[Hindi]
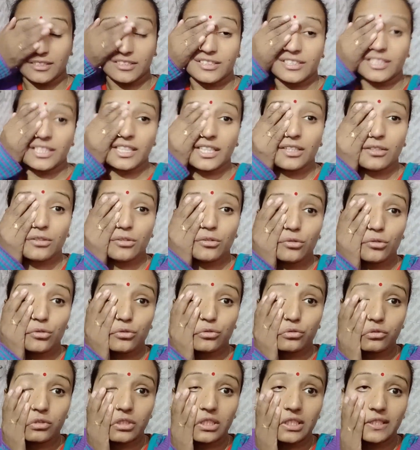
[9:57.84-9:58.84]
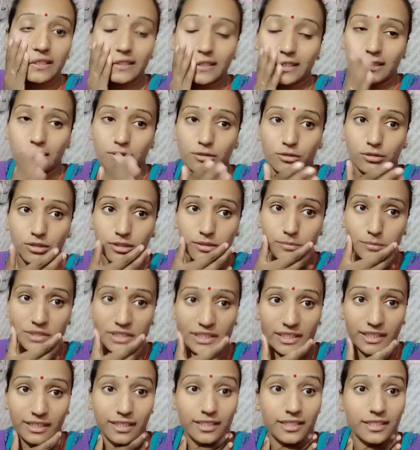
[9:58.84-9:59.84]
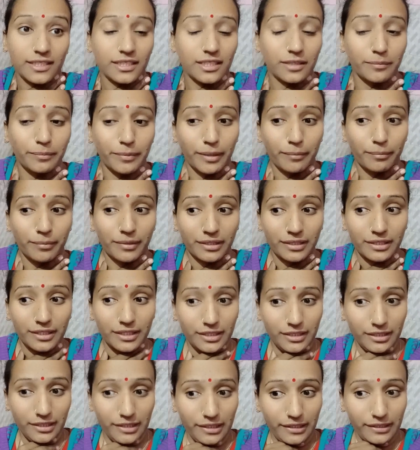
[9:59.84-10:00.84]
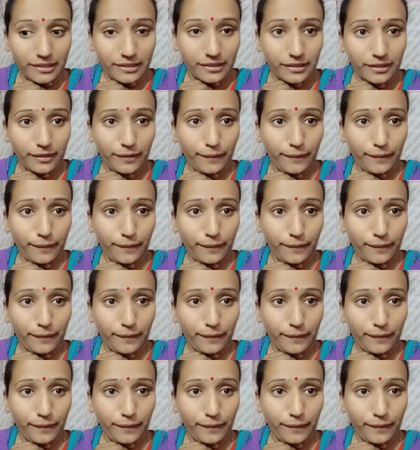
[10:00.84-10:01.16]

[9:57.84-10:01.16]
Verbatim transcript: छः हो चुका है और अभी तक हनी के पापा नहीं आए